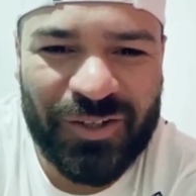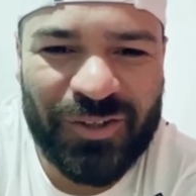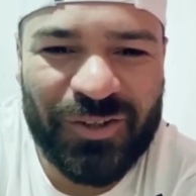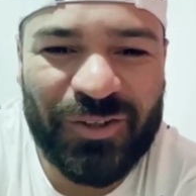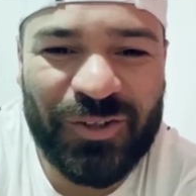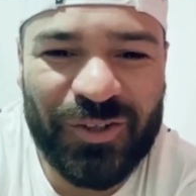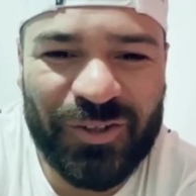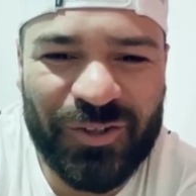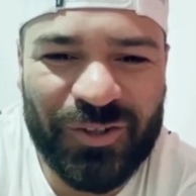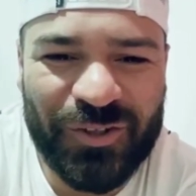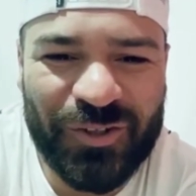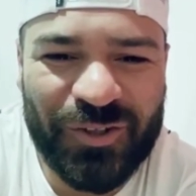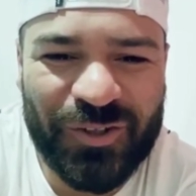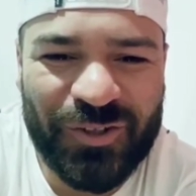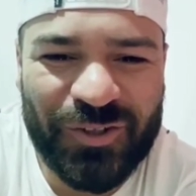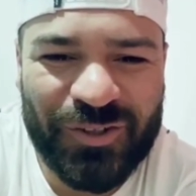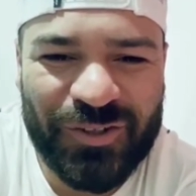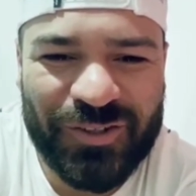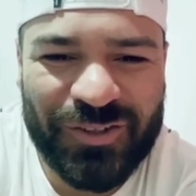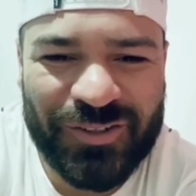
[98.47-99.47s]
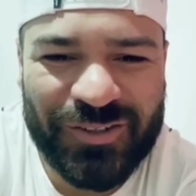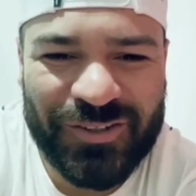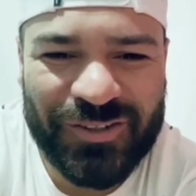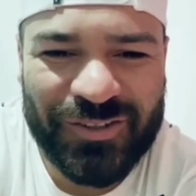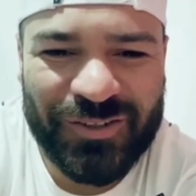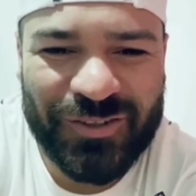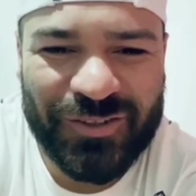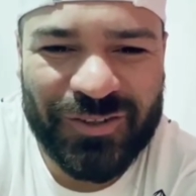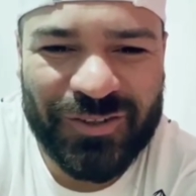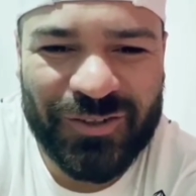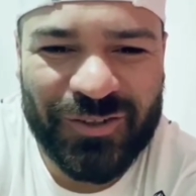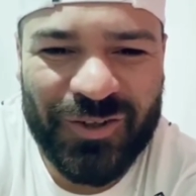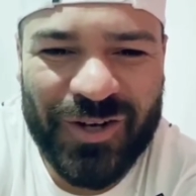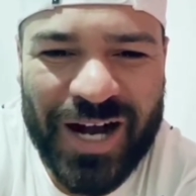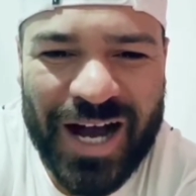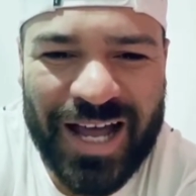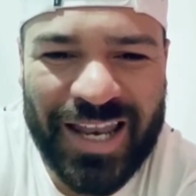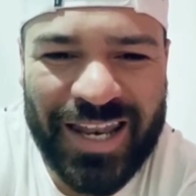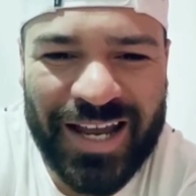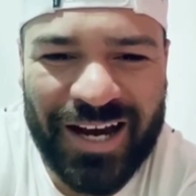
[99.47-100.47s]
todo o
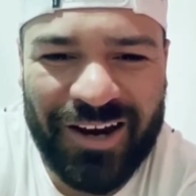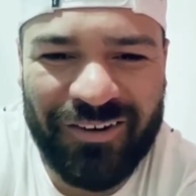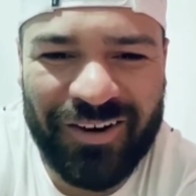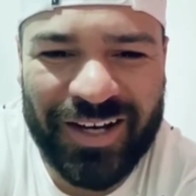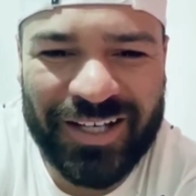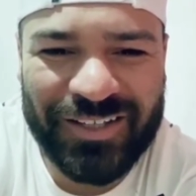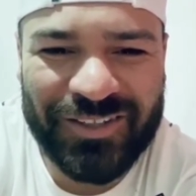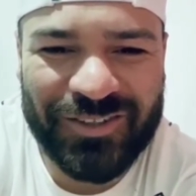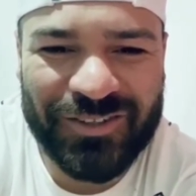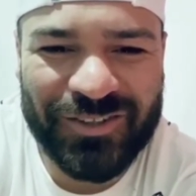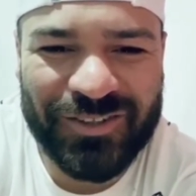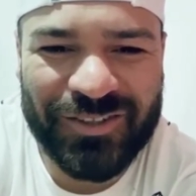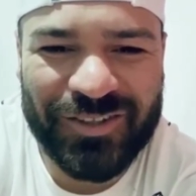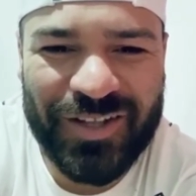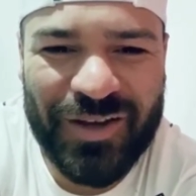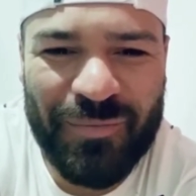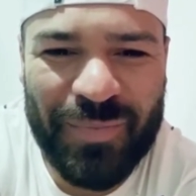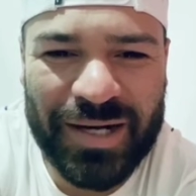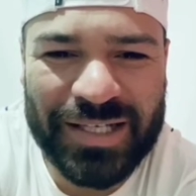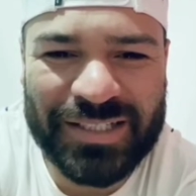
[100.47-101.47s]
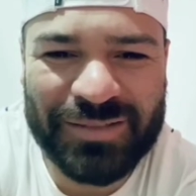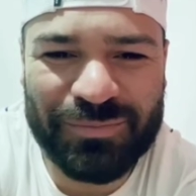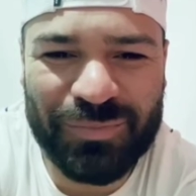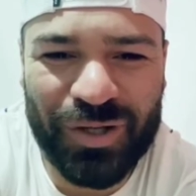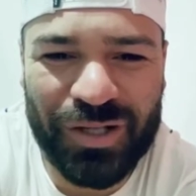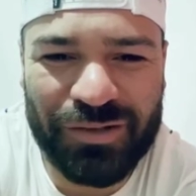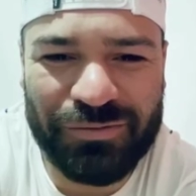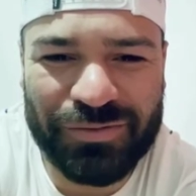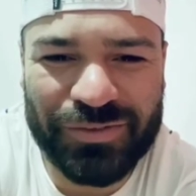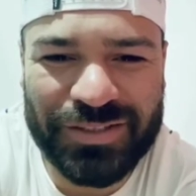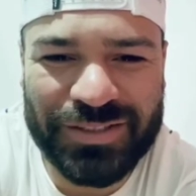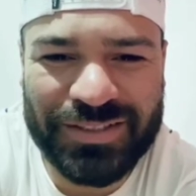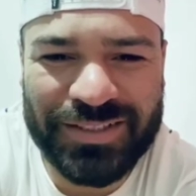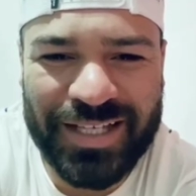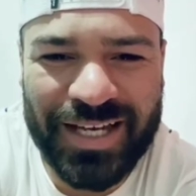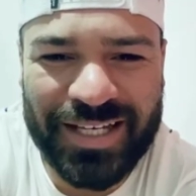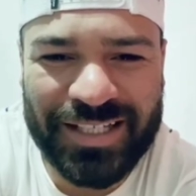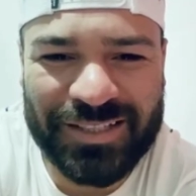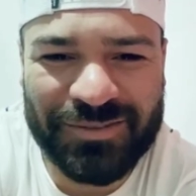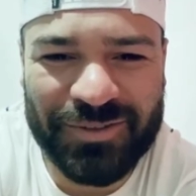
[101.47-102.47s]
canal aí do Debate Bola
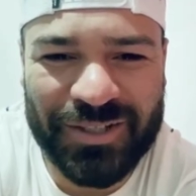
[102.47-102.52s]
Futset,